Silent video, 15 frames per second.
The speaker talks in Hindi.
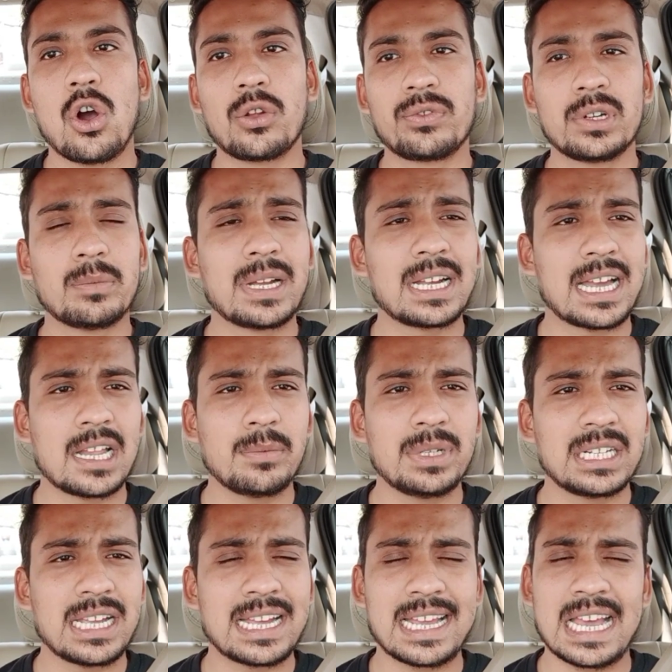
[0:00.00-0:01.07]
और फिर मैं घर भी
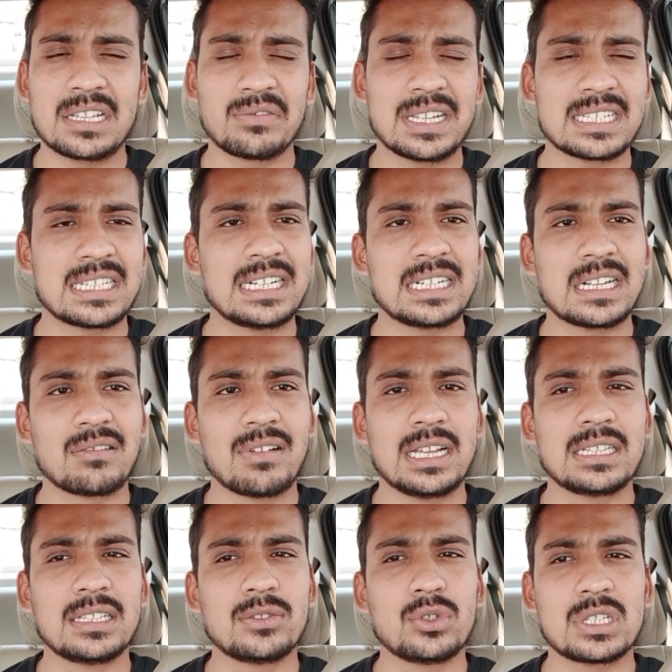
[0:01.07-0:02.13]
गया गैस वैस नहीं
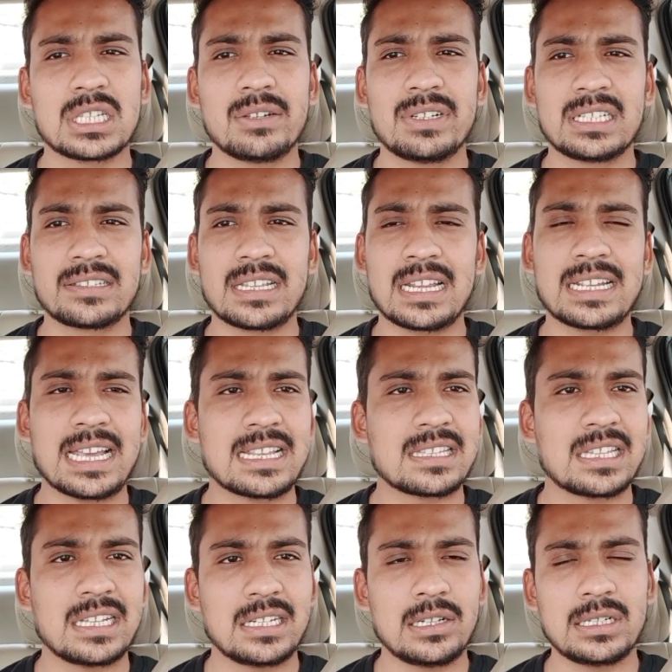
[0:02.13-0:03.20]
डलवाई थी तो इसकी वजह से गैस
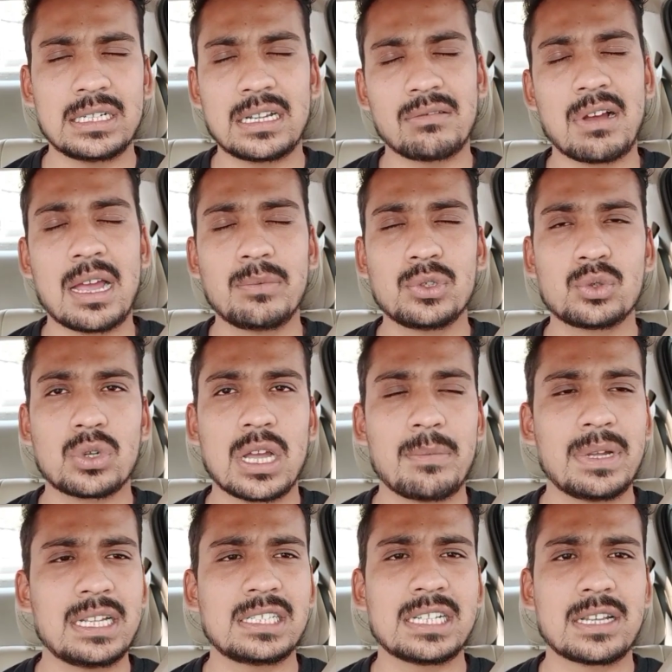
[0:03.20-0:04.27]
थी नहीं डलवा भी चुका
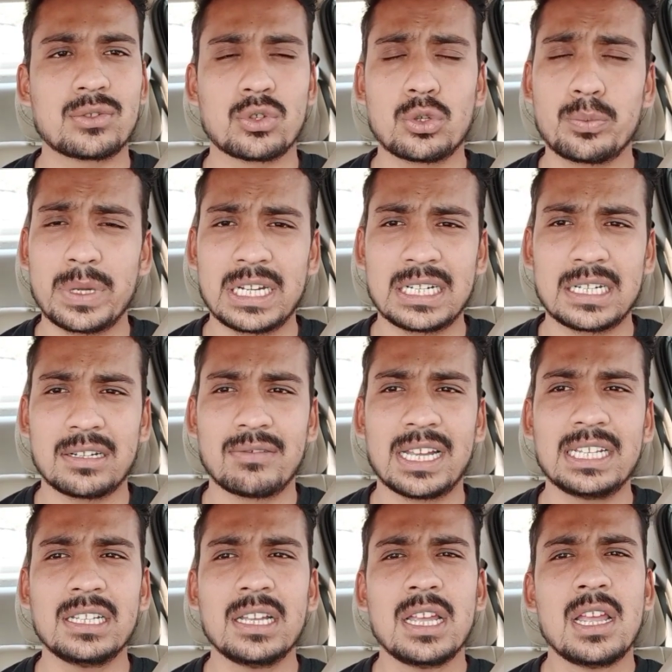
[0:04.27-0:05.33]
मैं छह सौ की
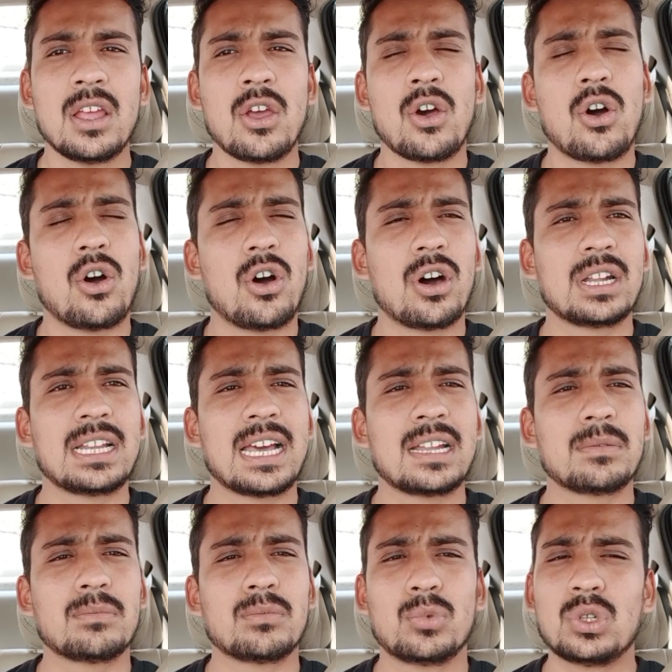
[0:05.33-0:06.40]
डलवाई और
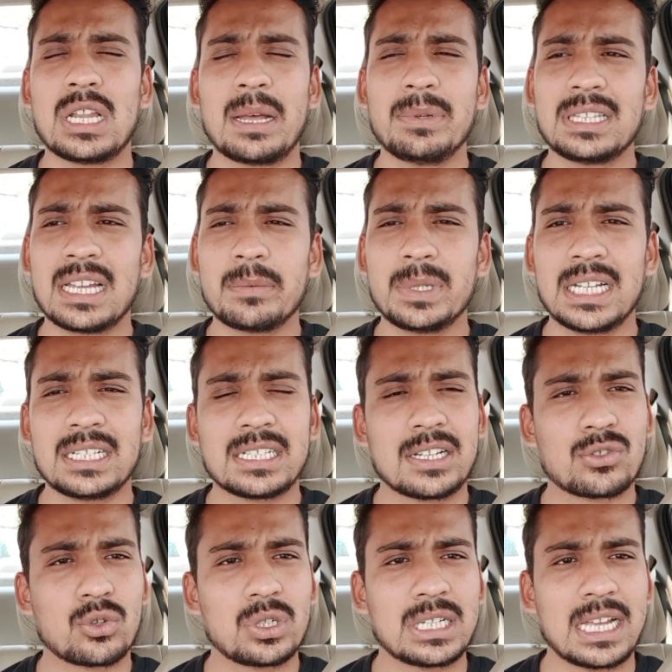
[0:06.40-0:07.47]
यार बोला भी था भैया छह
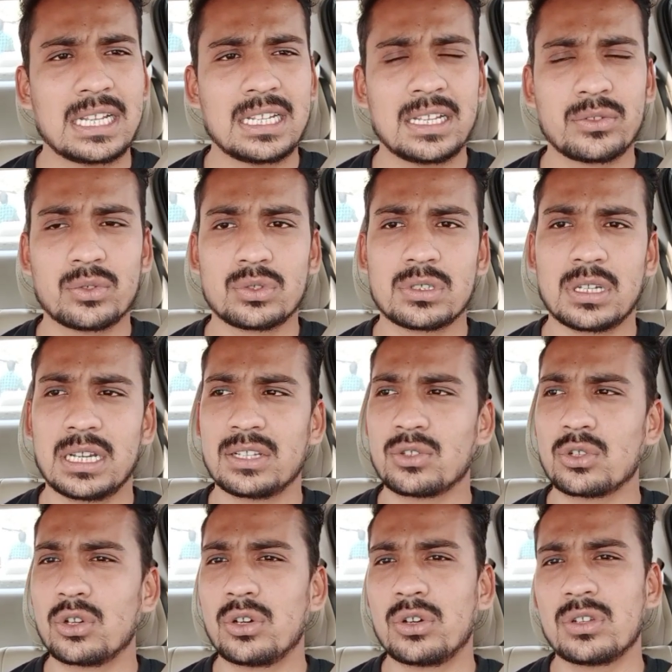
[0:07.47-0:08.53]
सौ की डालना तो छह
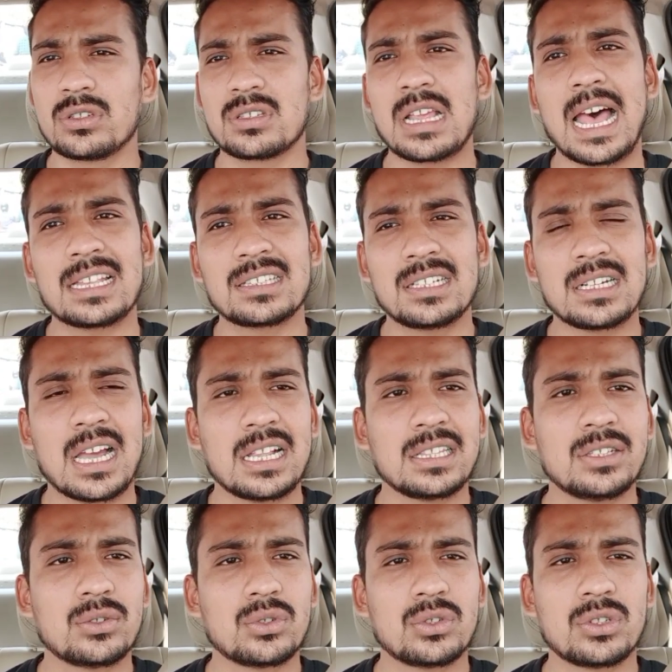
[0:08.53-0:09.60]
सौ सात की डाल
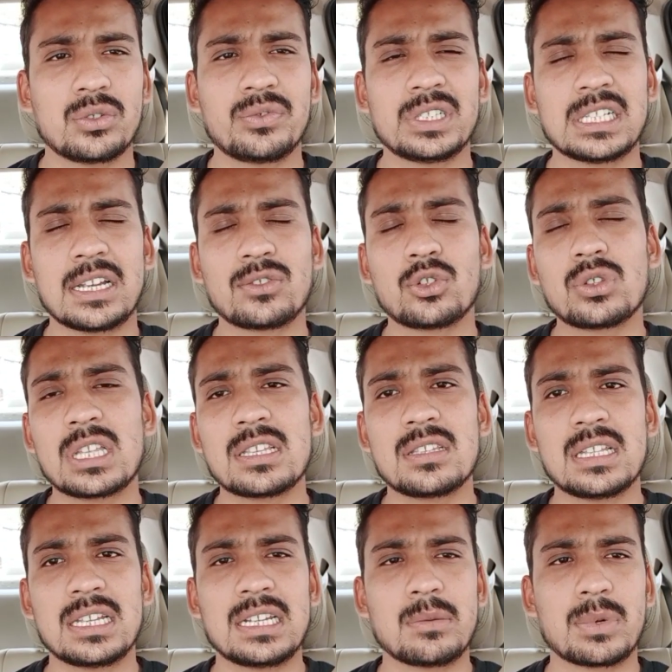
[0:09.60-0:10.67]
दी उन्होंने तो फिर छह सौ दस
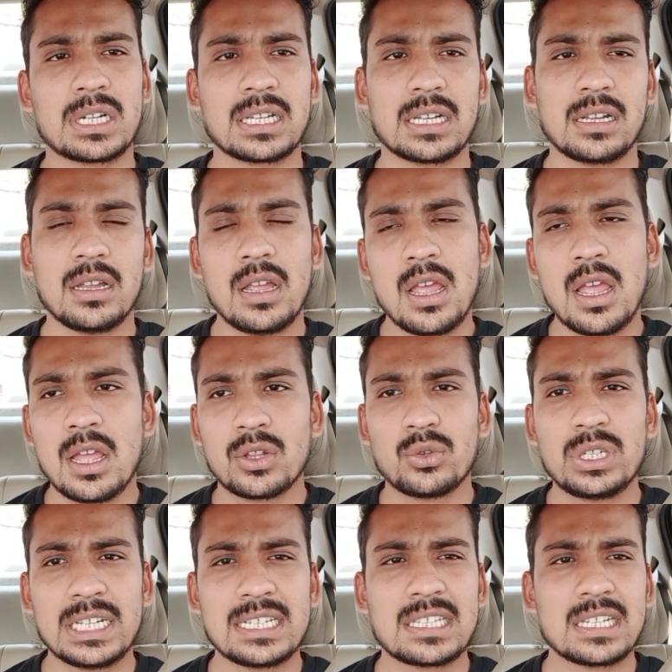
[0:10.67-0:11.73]
देने पड़ गए
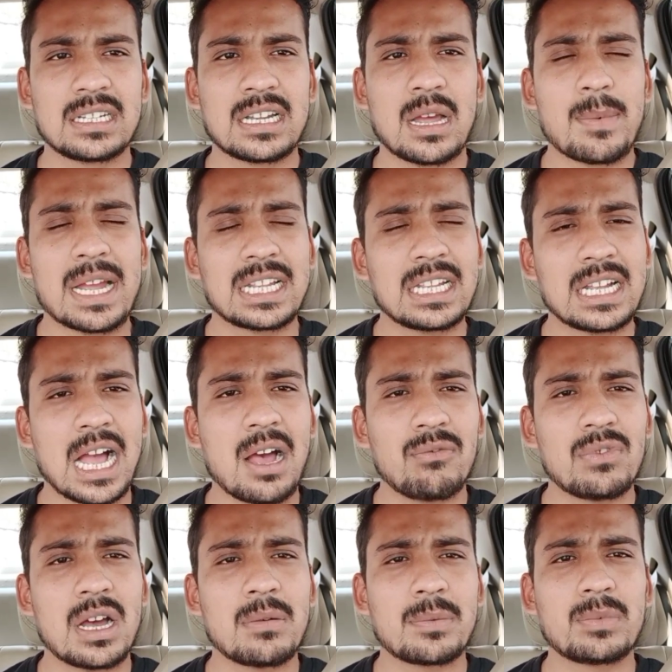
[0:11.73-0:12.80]
तो ये सीन रहा बाकी
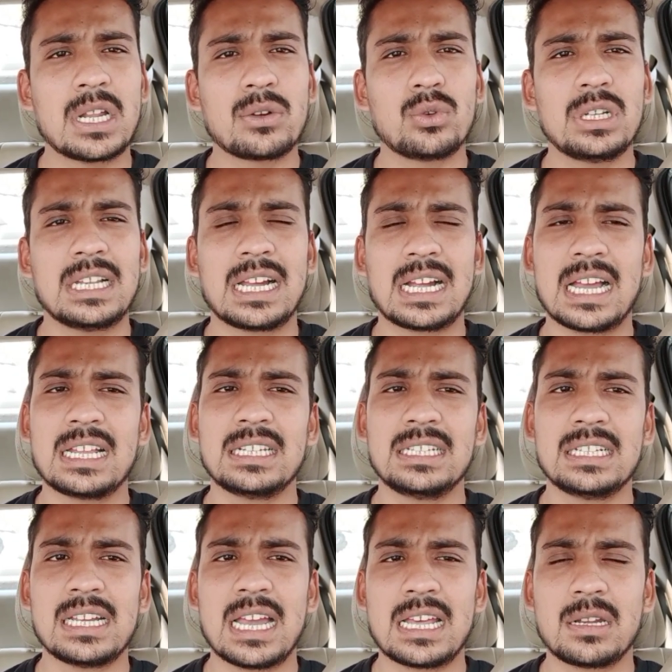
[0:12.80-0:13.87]
काम वाम अपना कोई लगा नहीं
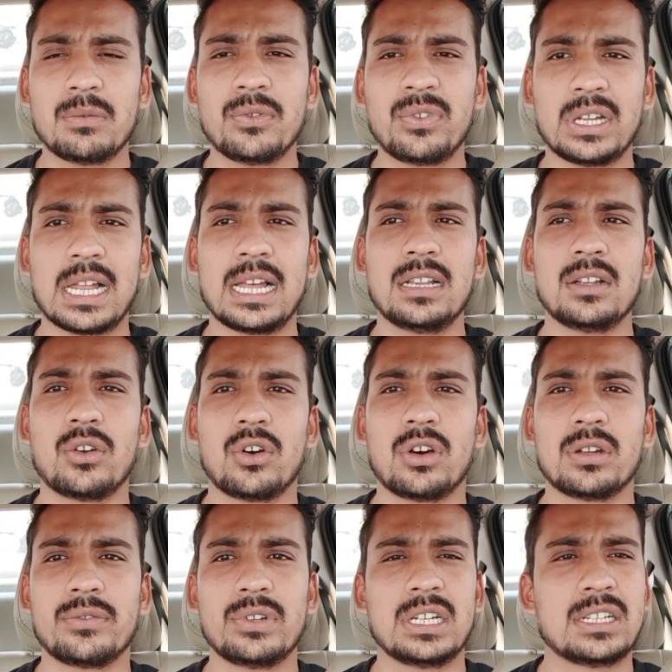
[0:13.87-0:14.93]
है यार अभी फिलहाल
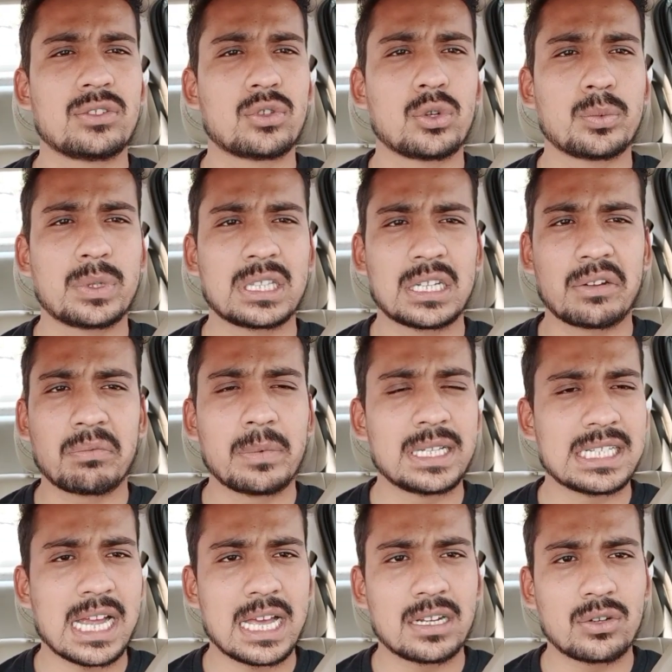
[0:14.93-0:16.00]
और वीरेंद्र स्वरूप की तरफ मैं
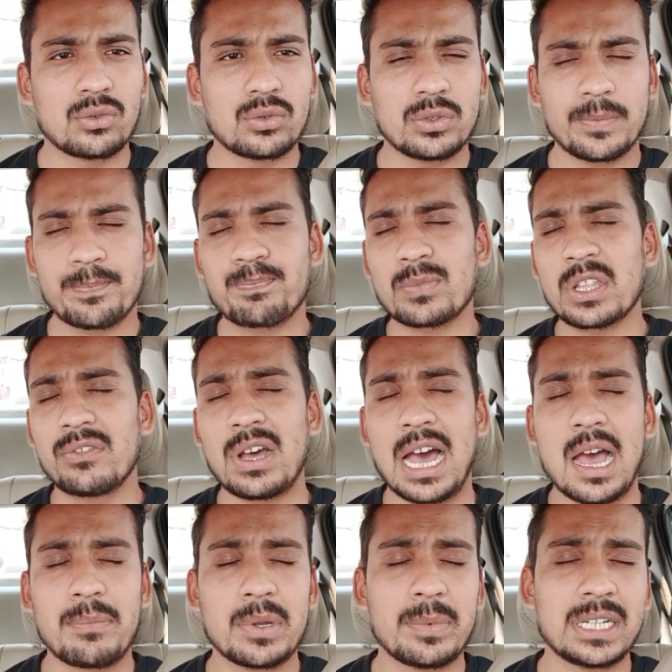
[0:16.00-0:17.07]
जा रहा हूँ
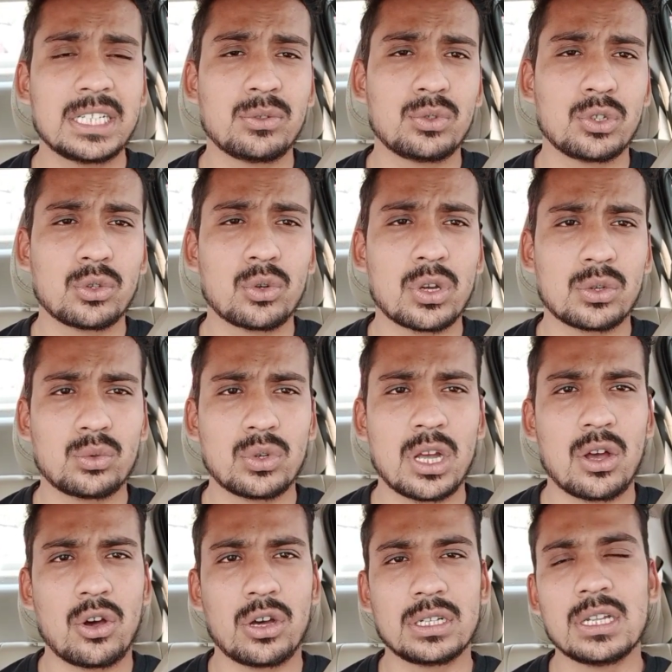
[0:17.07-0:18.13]
वहाँ पे मैं ड्यूटी को करूँगा
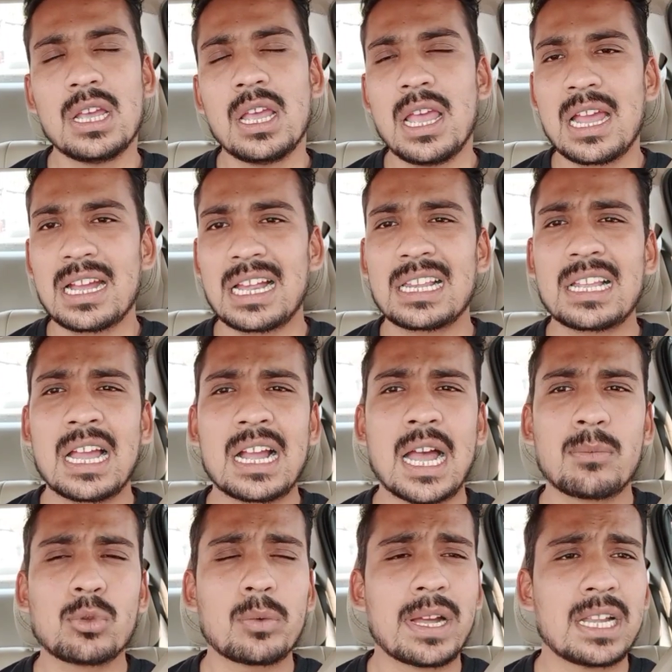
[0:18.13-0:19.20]
ऑन कल का
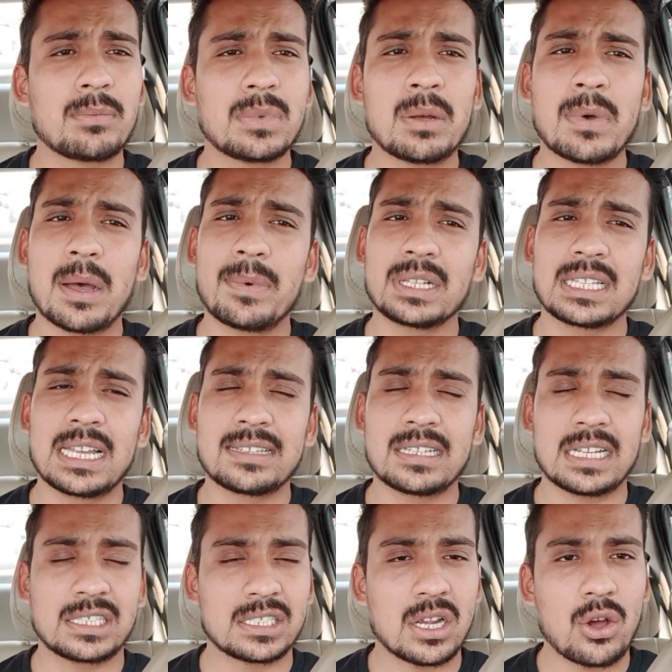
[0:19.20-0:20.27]
काम तो भाई अपना बाबा दया से
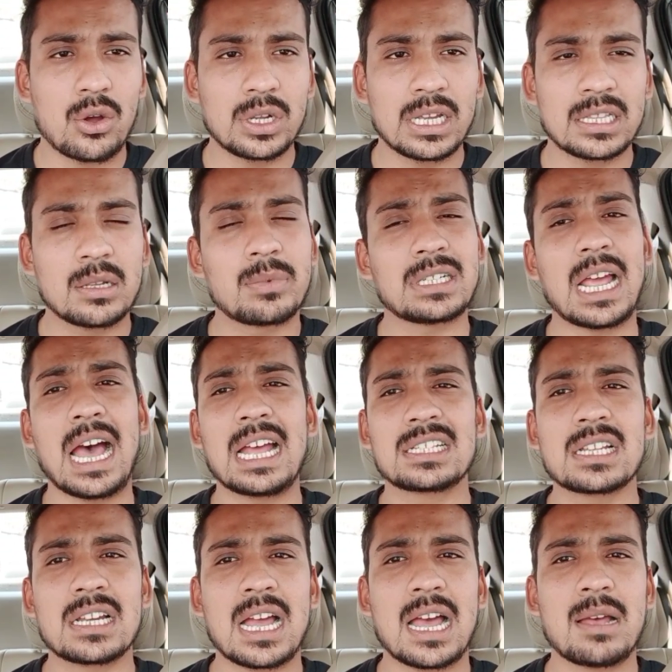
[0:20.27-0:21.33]
अच्छा हो गया था बट आज का